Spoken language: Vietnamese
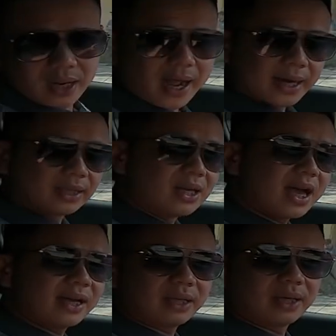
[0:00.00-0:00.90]
hàng ghế thứ
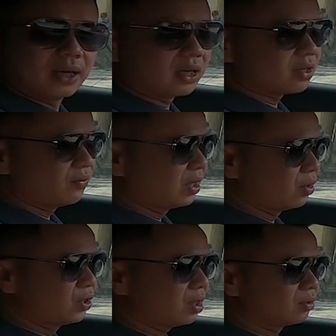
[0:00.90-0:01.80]
hai thì trong
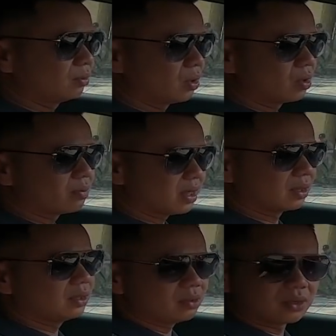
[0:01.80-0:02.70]
video trước chúng tôi cũng đã
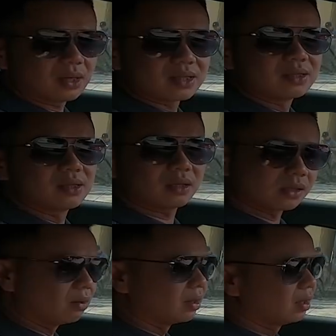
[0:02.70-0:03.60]
giới thiệu rất là chi tiết
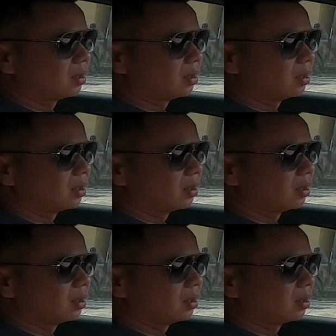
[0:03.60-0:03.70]
rồi.